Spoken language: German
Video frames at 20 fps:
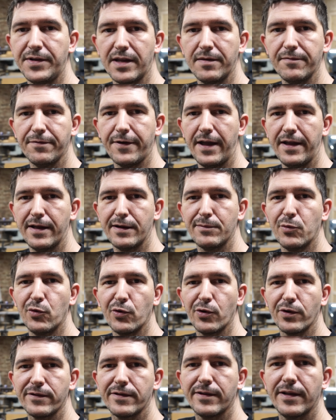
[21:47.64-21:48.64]
wieder im
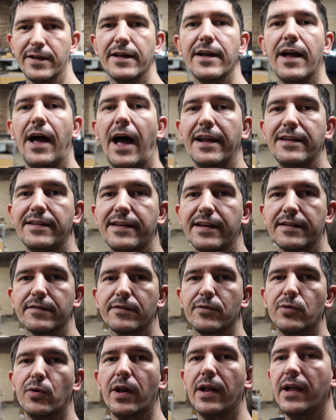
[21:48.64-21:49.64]
Freihandmodus. Eigentlich
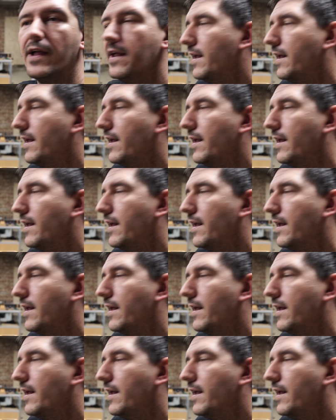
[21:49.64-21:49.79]
ganz cool.